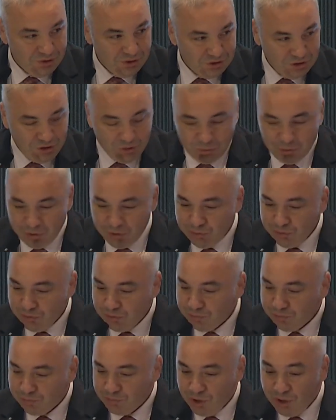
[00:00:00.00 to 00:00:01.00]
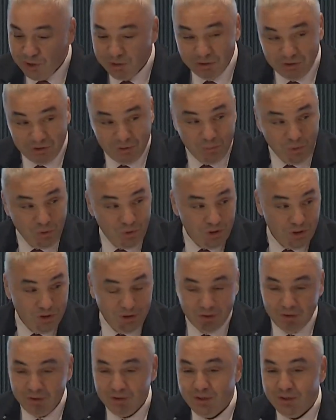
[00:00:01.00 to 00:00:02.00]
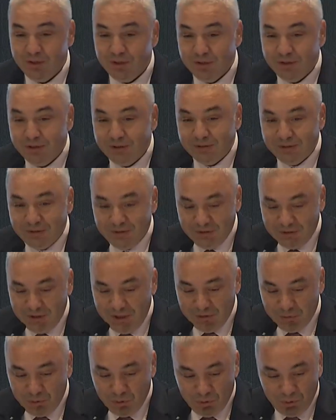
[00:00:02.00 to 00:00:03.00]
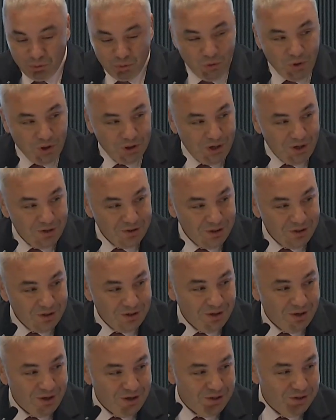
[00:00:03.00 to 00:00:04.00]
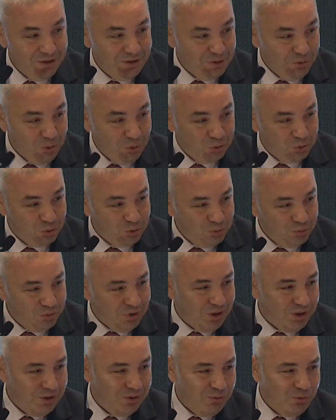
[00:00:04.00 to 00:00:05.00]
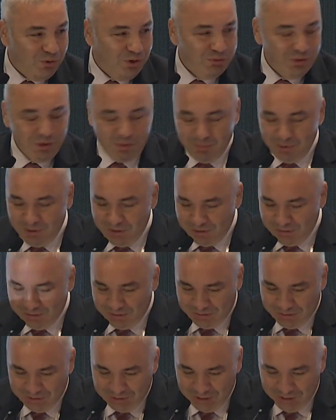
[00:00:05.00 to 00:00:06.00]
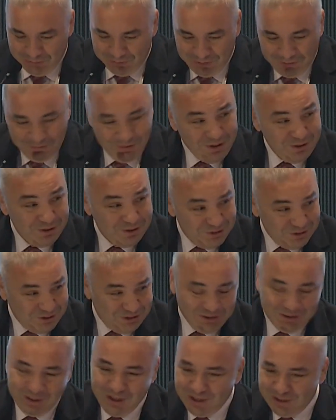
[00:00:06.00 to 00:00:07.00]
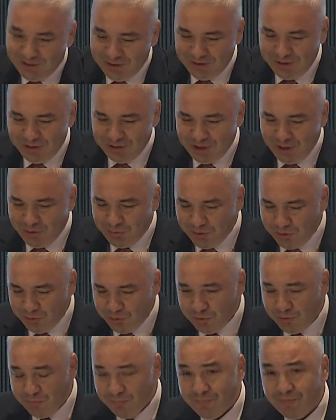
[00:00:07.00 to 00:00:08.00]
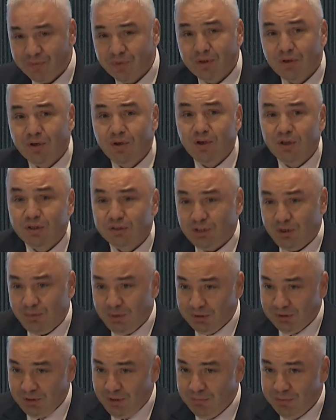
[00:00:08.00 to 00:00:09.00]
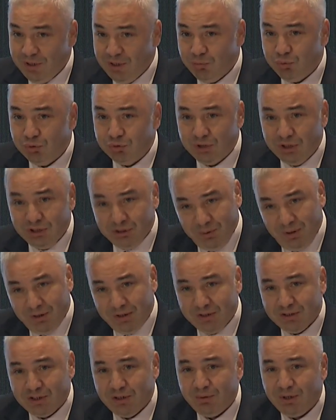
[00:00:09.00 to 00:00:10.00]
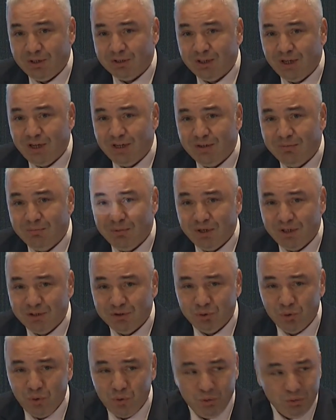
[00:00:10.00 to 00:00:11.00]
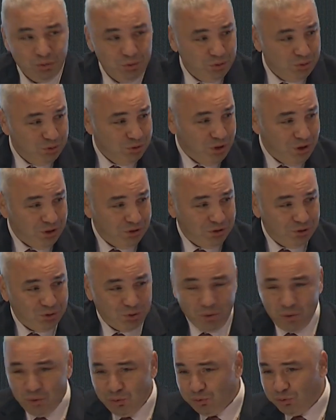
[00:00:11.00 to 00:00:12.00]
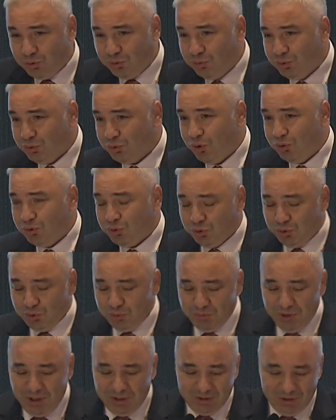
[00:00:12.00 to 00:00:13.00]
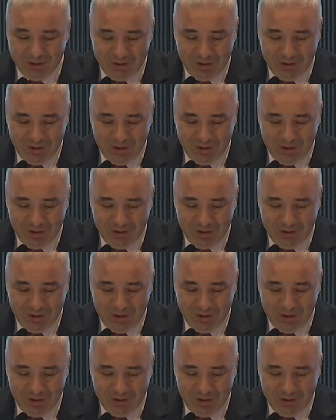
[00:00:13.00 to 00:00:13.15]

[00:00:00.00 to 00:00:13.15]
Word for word: teşekkür ediyorum. Ayrıca böyle sektörün duayenleriyle aynı oturumda olabilme şerefini verdiğiniz için de ayrıca teşekkür ediyorum. Sabahtan beri buradayız. Ben de sabah geldim. Biraz yorulduk. Artık son oturum, son sunumlar.